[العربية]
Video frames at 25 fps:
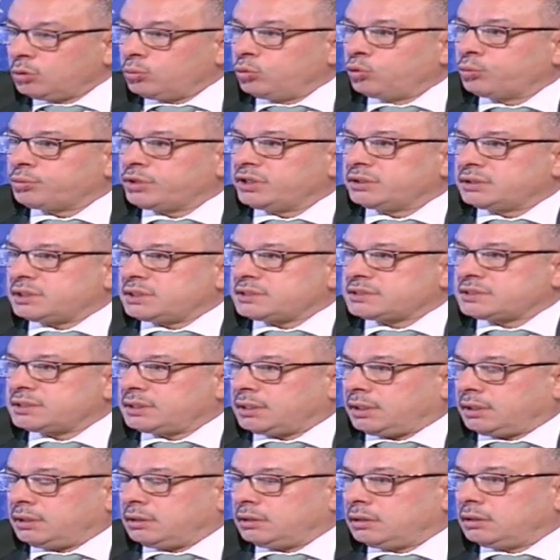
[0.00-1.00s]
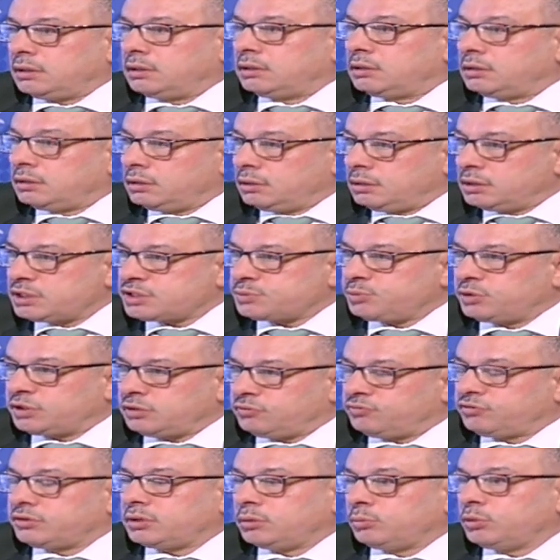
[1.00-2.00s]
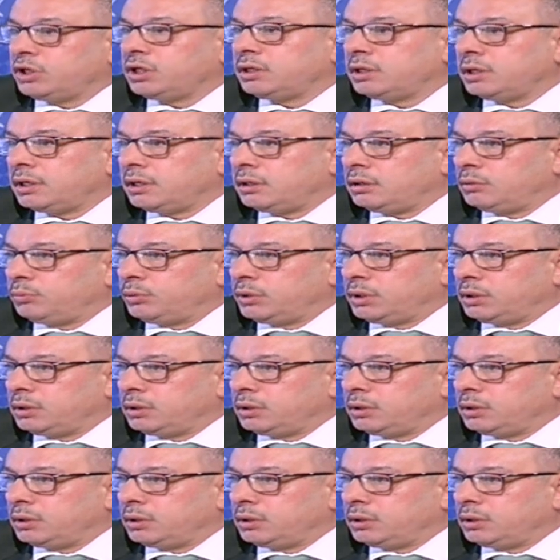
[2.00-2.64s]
ممكن تاثر على نسبه الفيتامين د